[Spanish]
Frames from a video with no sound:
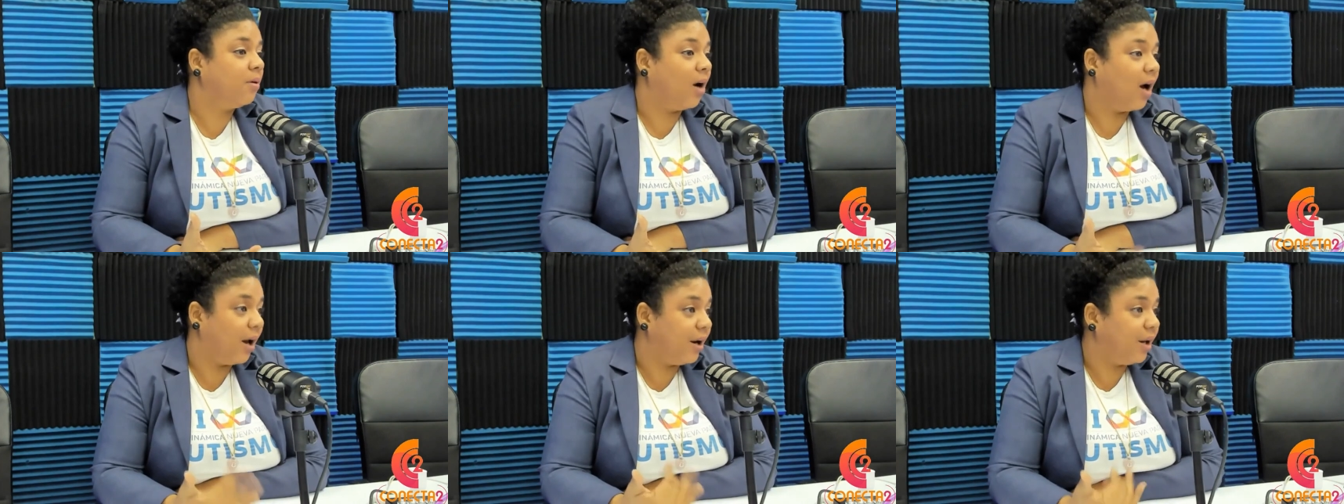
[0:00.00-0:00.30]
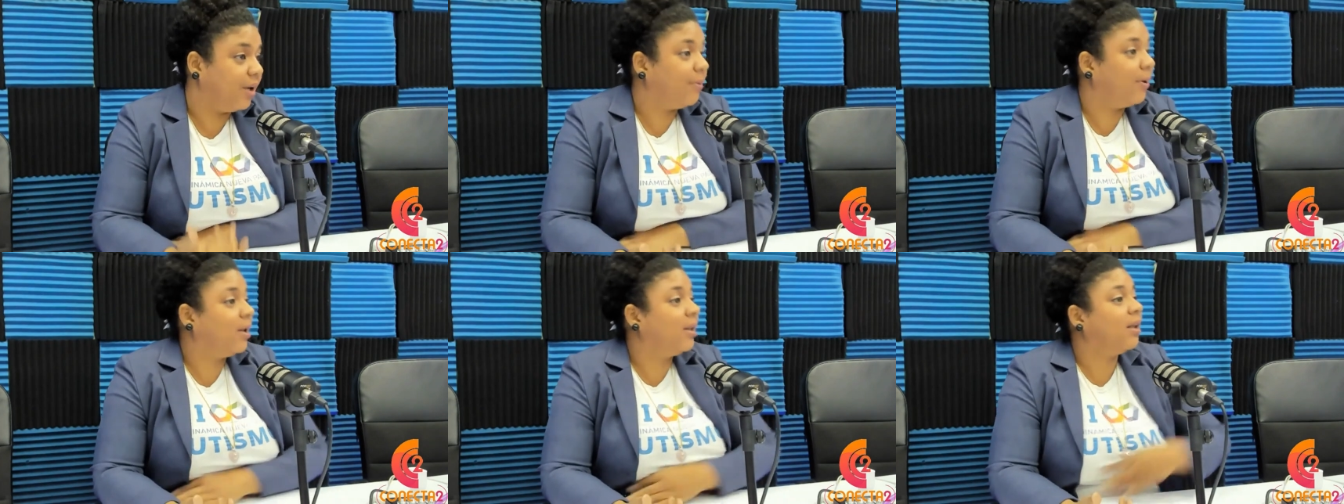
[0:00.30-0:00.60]
a
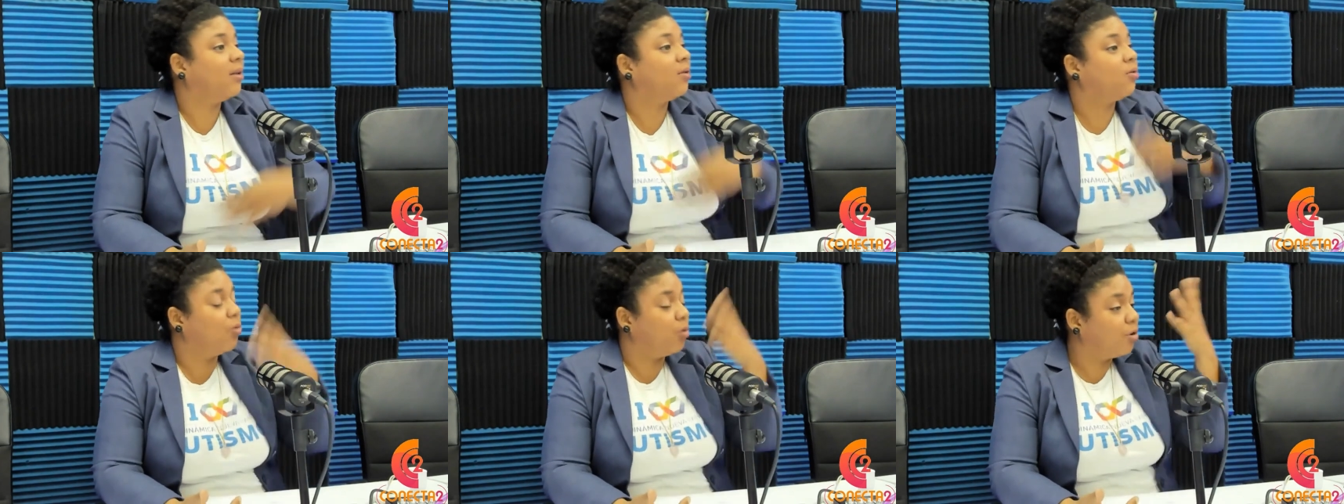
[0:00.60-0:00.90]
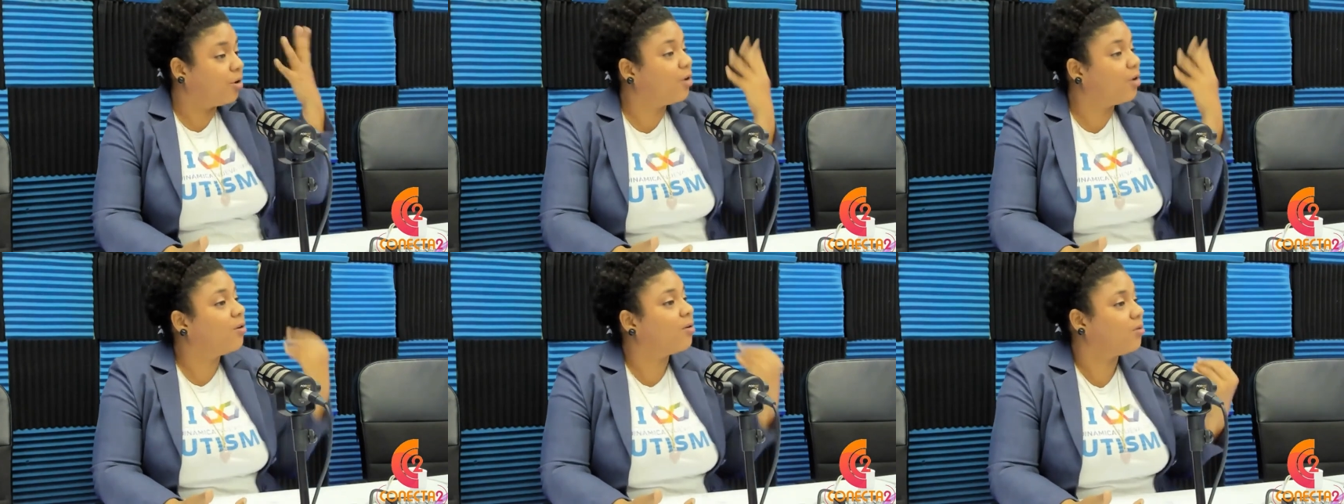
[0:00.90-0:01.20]
nivel de
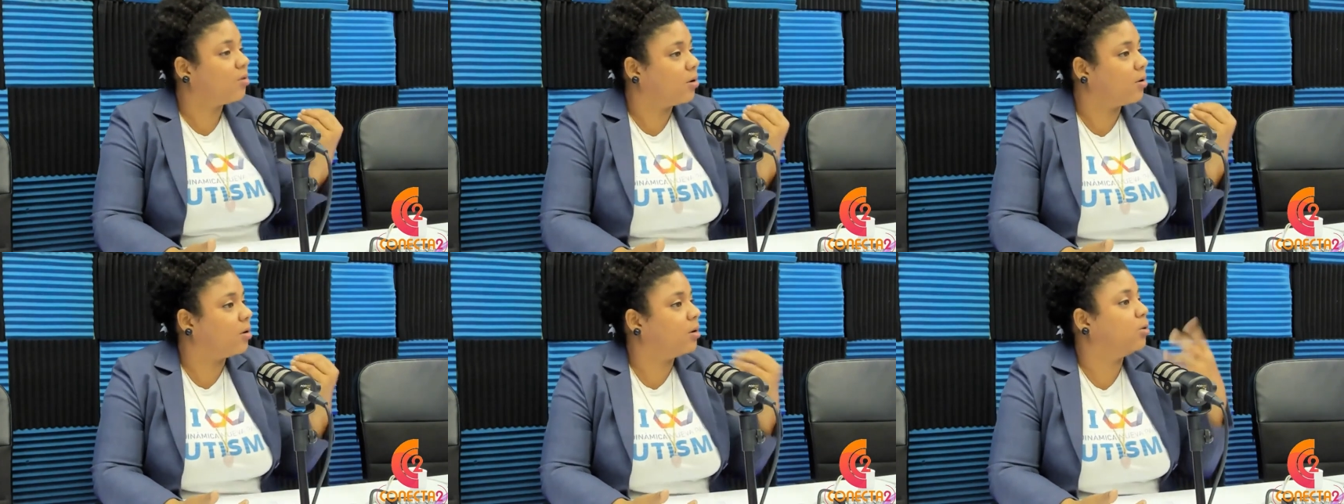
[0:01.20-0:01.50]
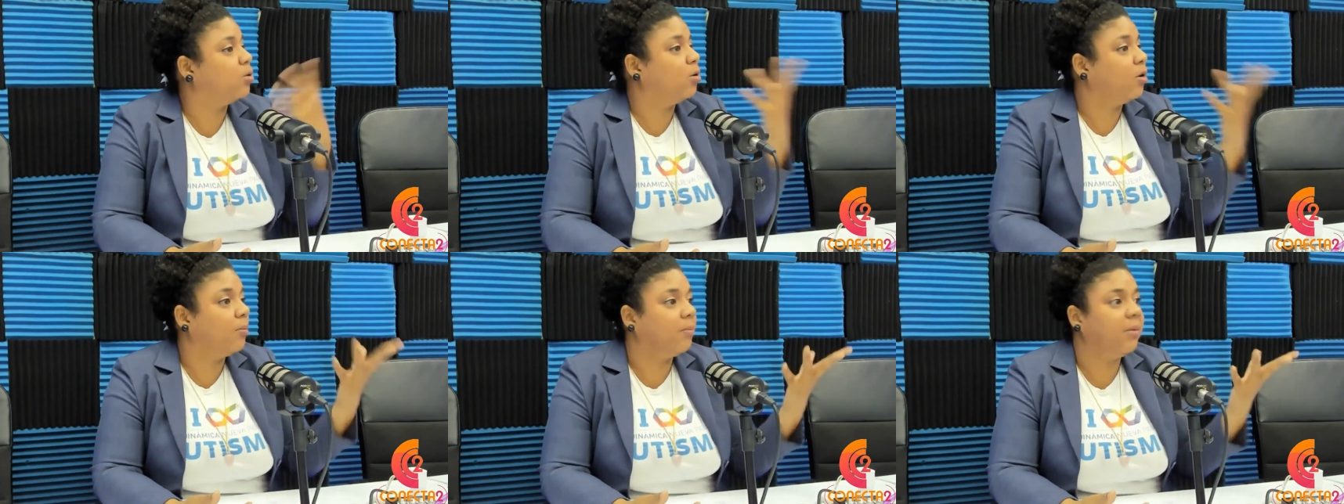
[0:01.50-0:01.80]
su rostro, que
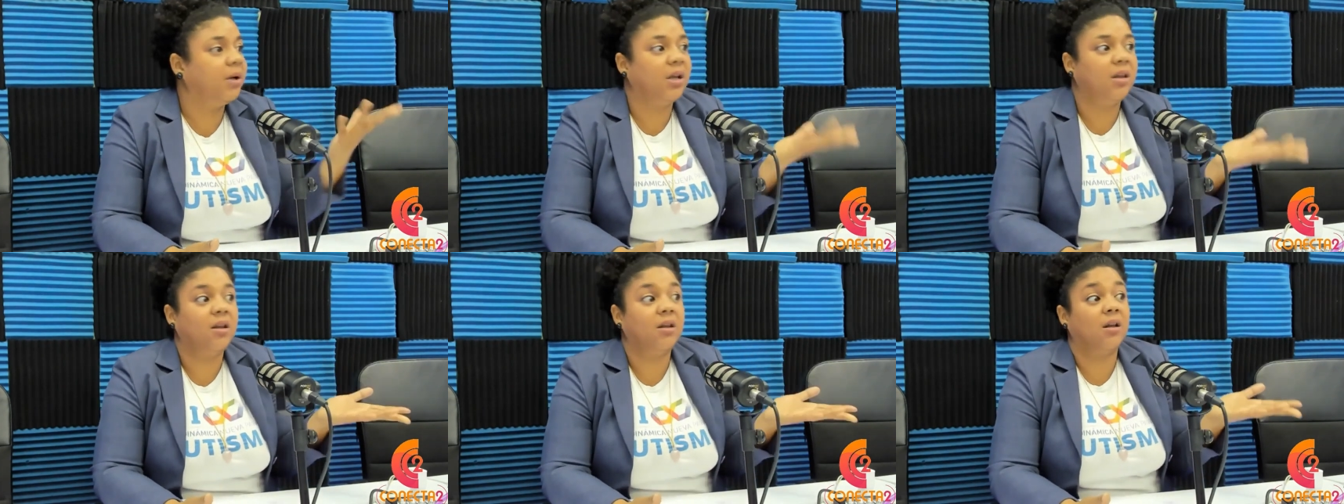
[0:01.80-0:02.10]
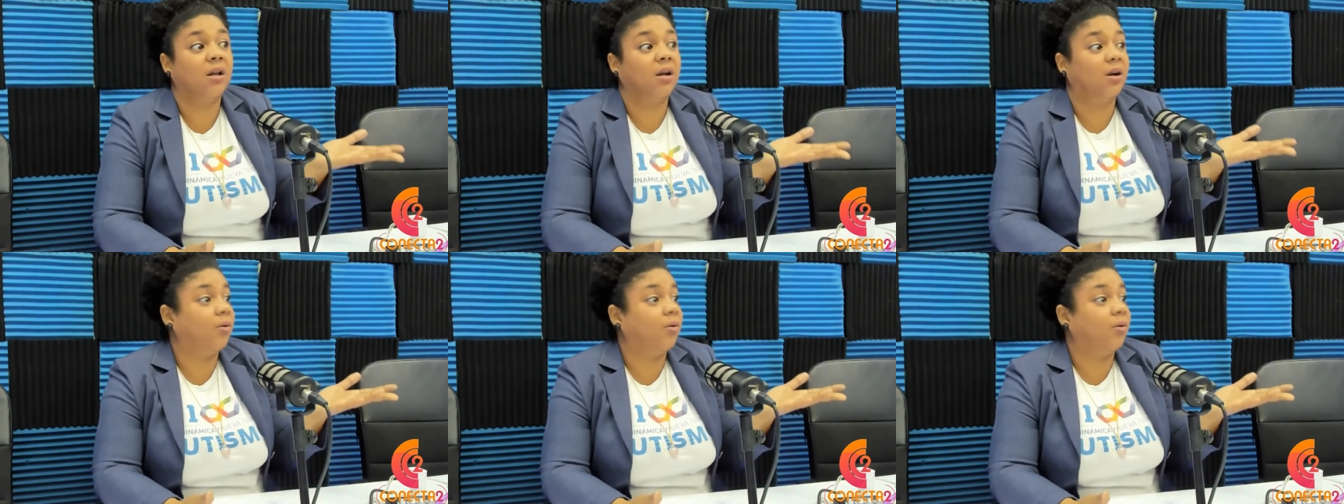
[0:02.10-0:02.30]
tú los miras y dices,